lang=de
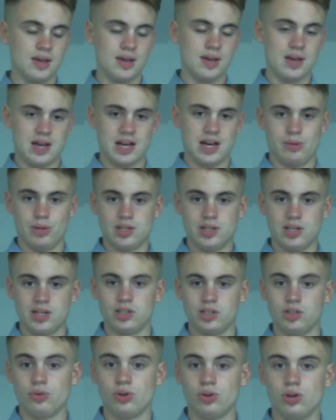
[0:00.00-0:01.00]
Aber naja,
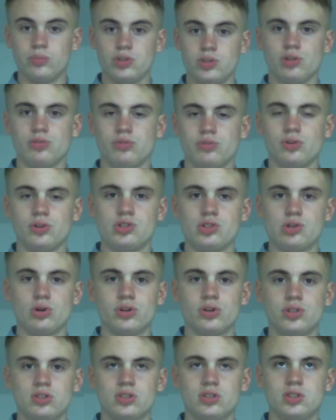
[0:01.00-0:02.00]
ich freue mich auf euch
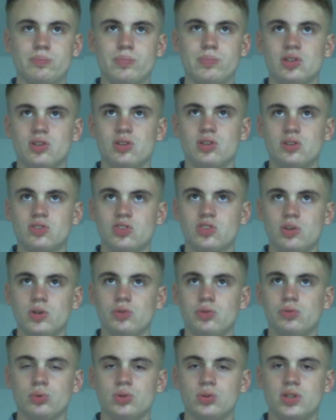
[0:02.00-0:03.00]
Leute. Ich bin
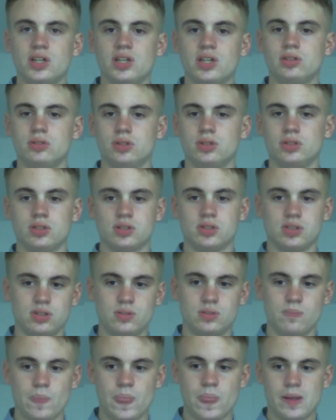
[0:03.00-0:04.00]
ziemlich früh da und
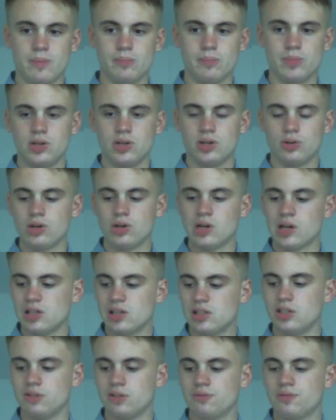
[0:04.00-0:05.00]
ähm, bin auch
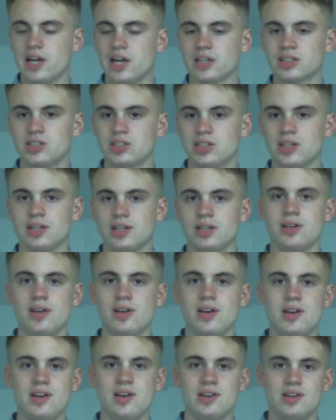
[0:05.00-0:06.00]
relativ lange da,
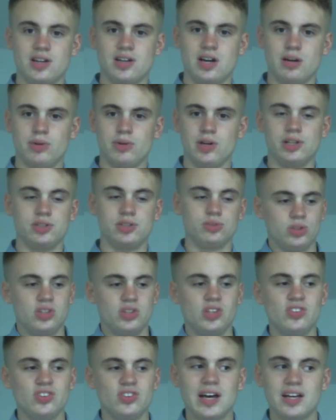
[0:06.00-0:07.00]
aber halt nur
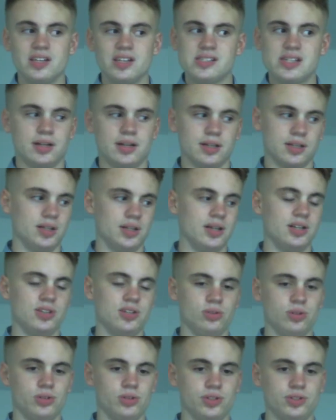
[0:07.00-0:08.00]
diesen einen Tag.
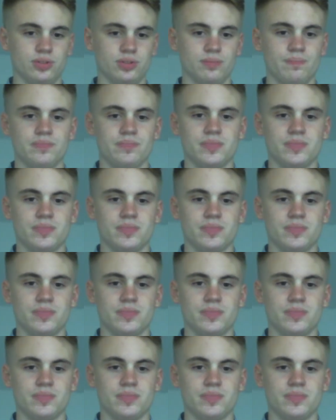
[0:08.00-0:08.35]
Also Leute,